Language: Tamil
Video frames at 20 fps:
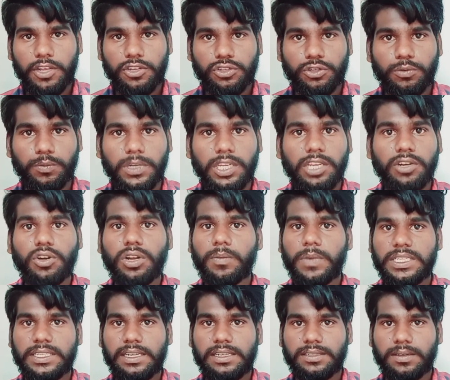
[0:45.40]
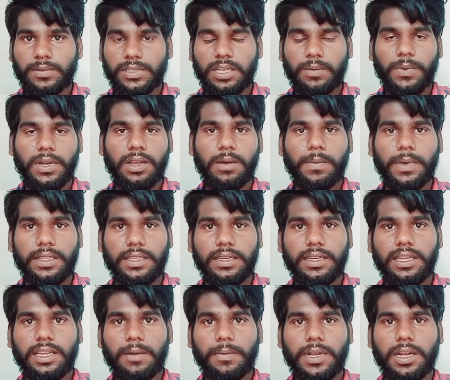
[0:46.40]
வீடியோஸ்க்கும் நீங்களும் நம்ம சேனல் சப்ஸ்கிரைப் பண்ணாமல்
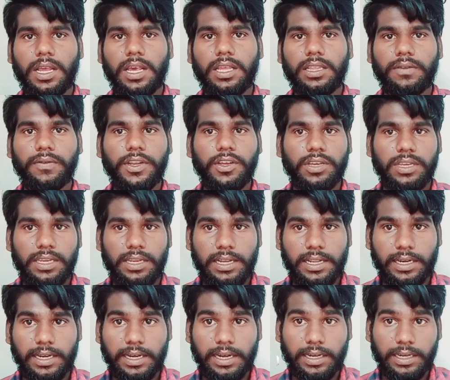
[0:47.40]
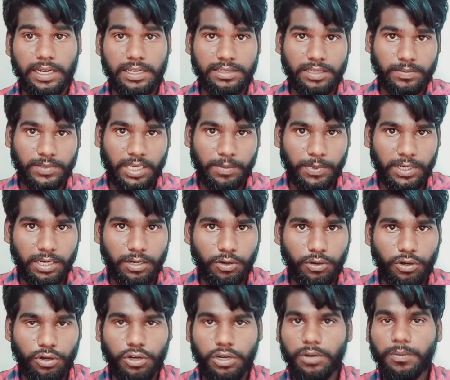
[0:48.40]
பார்த்துருக்கீங்க அப்படின்னா அந்த வீடியோ கீழே இருக்க ரெட் கலர் சப்ஸ்கிரைப்
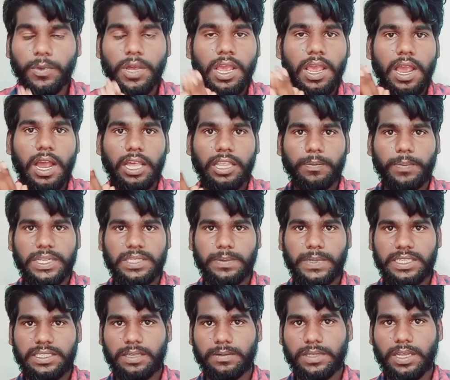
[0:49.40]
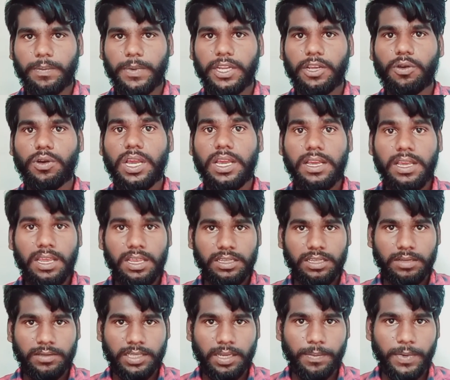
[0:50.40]
பண்ணணும் இருக்கும் அதை ப்ரெஸ் பண்ணி சப்ஸ்கிரைப் பண்ணிக்கோங்க
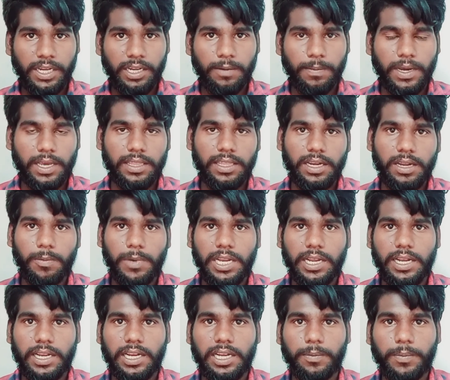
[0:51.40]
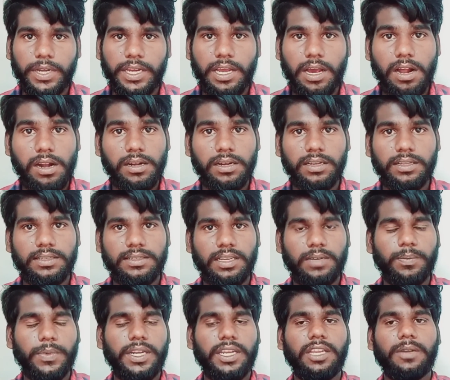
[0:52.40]
சப்ஸ்கிரைப் பண்ணிட்டு பக்கத்துக்கு பிள்ளைக்கான கிளிக் பண்ணி ஆன்றது
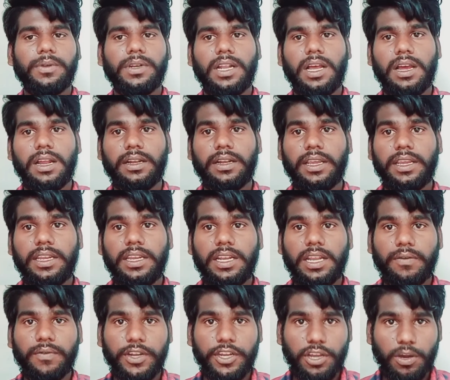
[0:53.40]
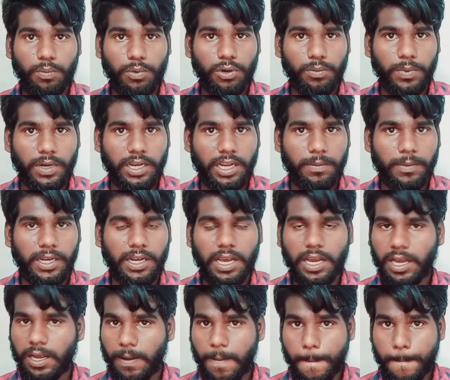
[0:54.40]
செட் பண்ணி அப்படின்னா டெய்லி நான் வீடியோ அப்லோட் பண்ணேன் அப்படின்னா